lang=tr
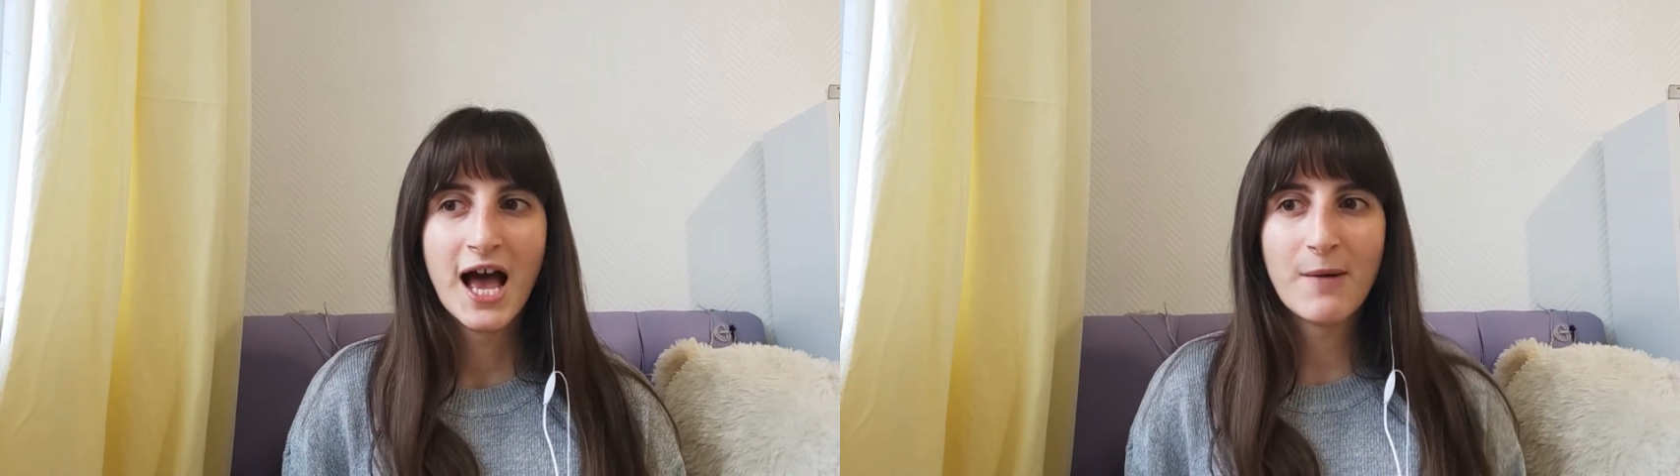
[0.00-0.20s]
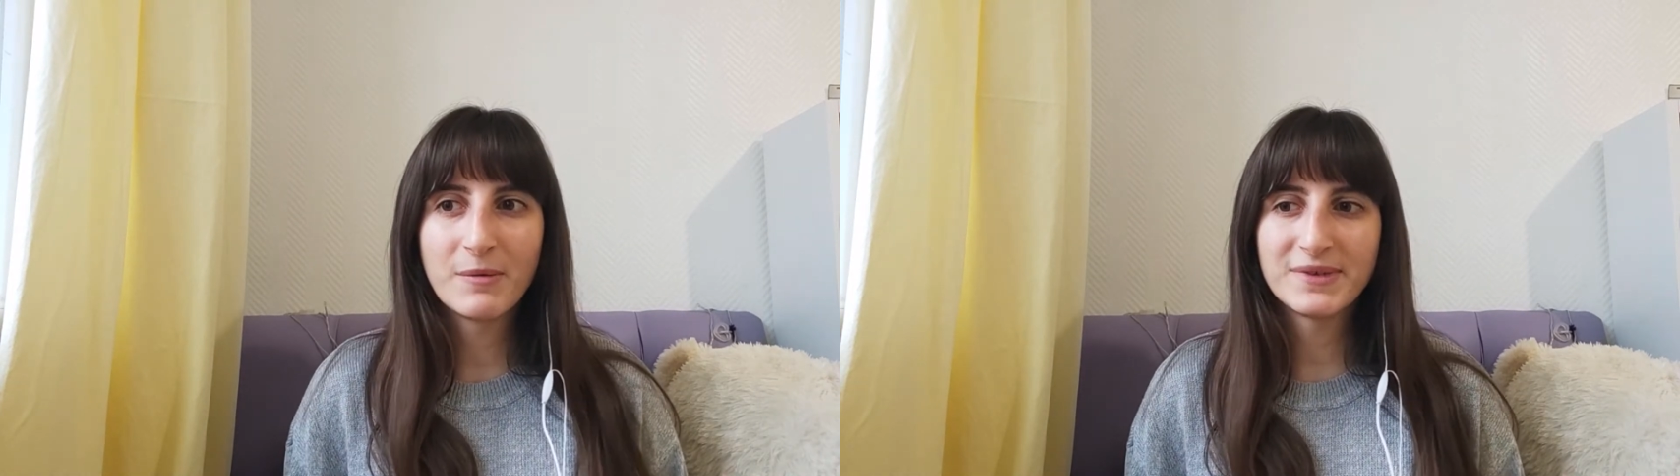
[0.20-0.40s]

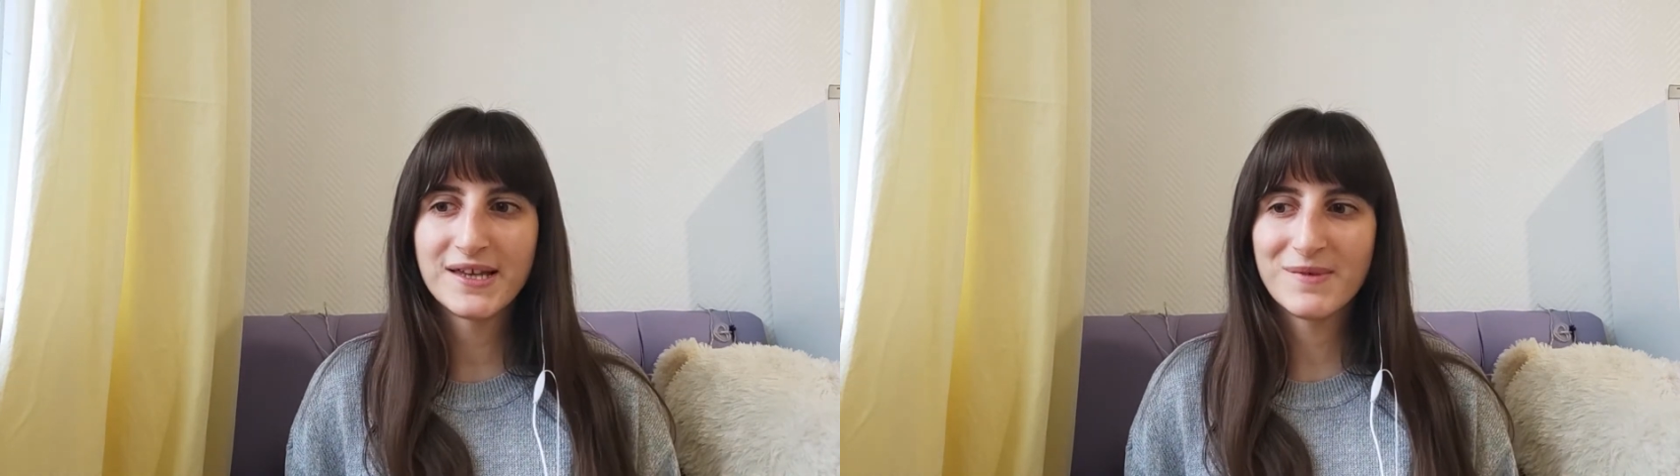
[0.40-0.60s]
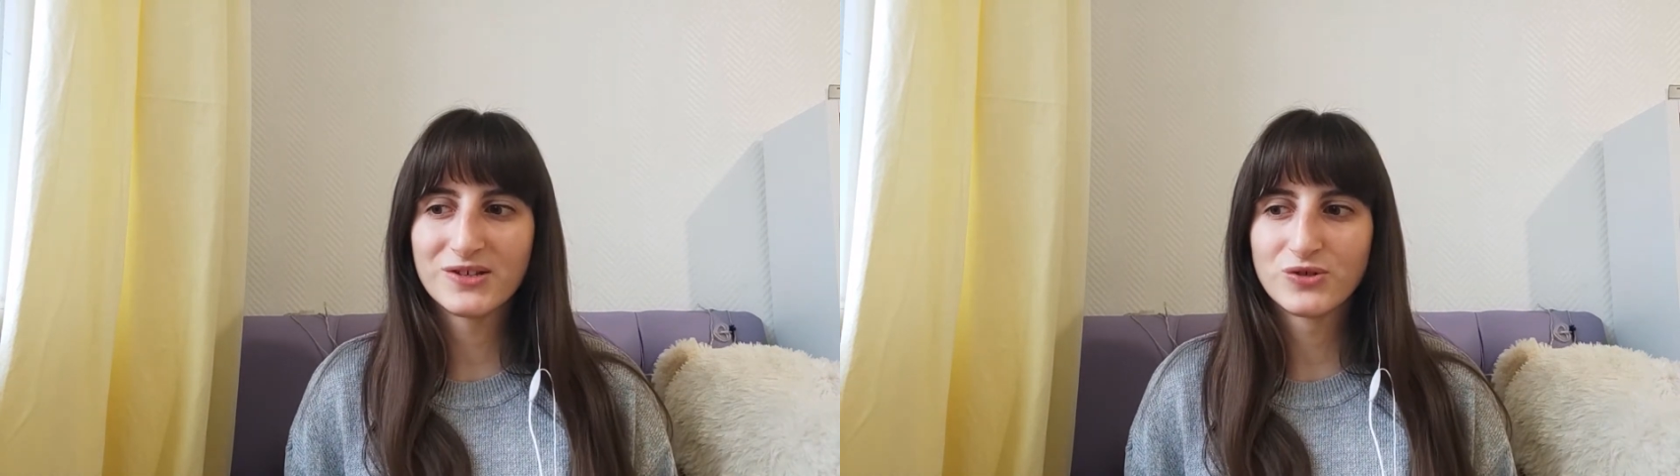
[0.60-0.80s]
Ama bir
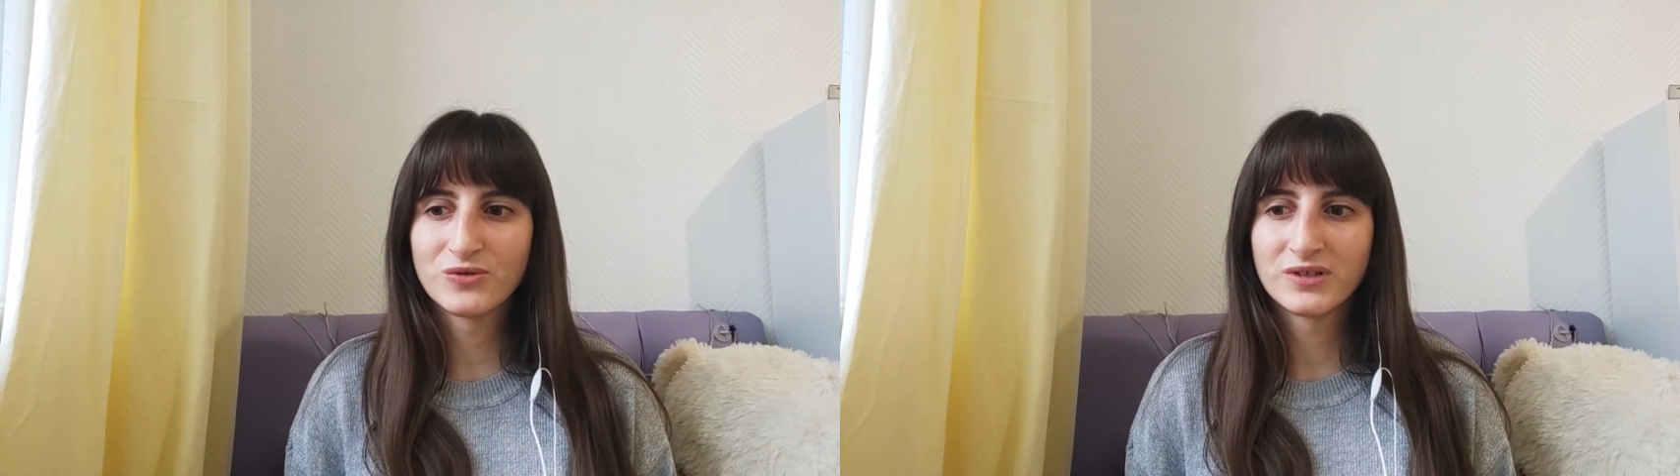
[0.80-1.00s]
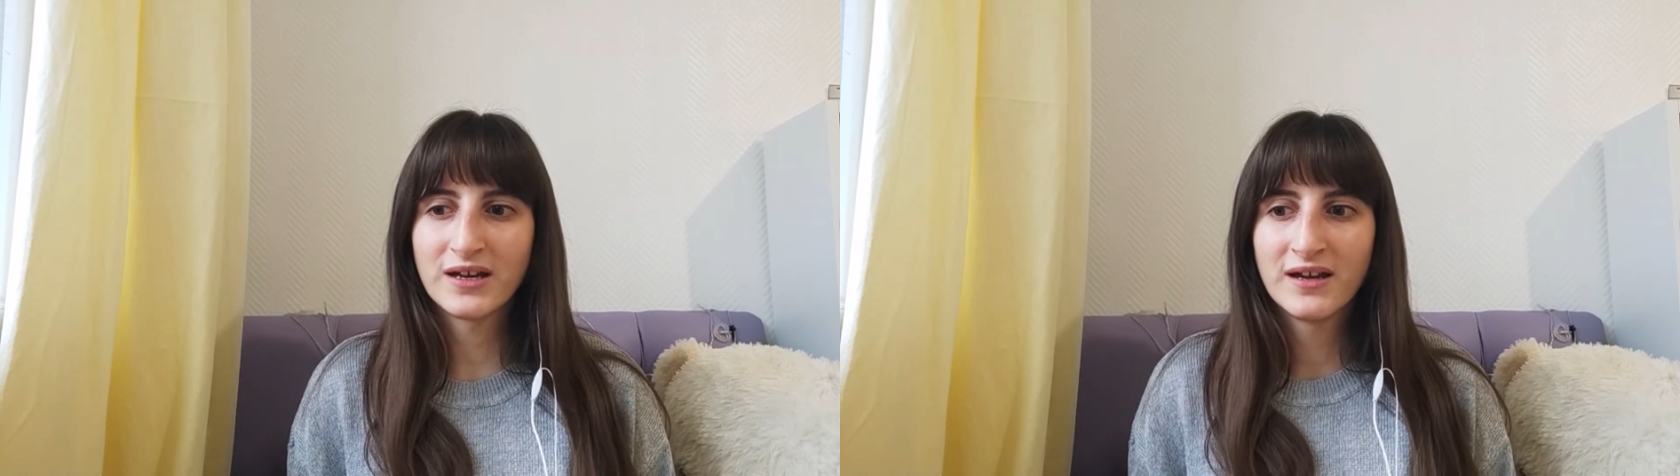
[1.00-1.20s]
zaman
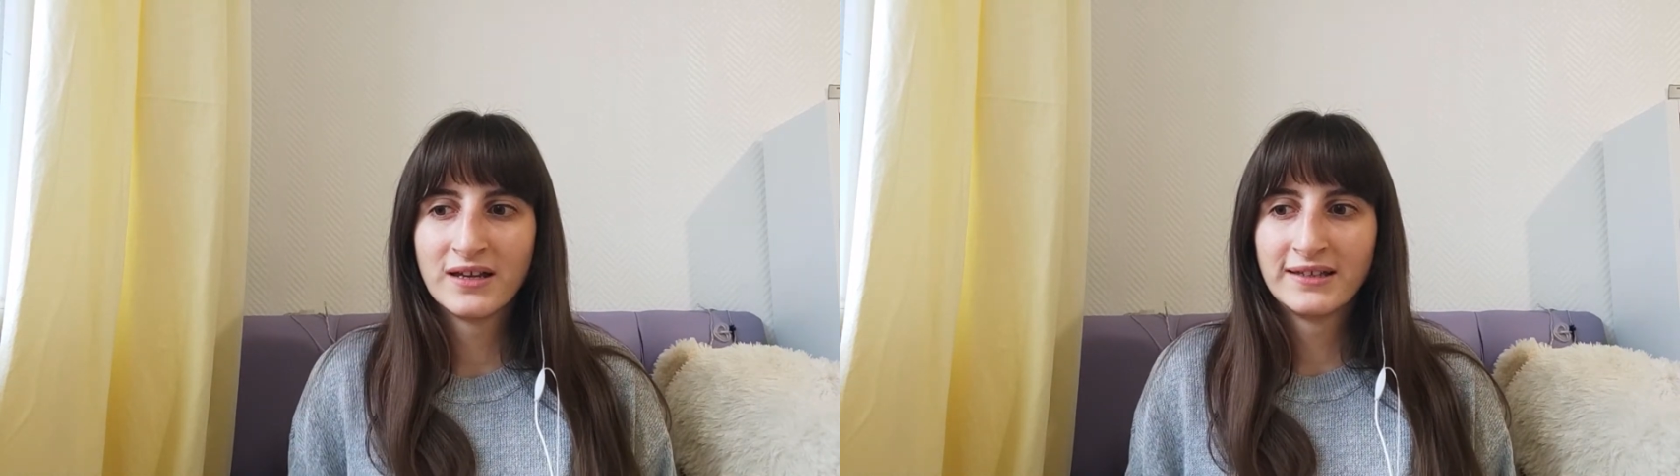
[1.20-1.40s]
sonra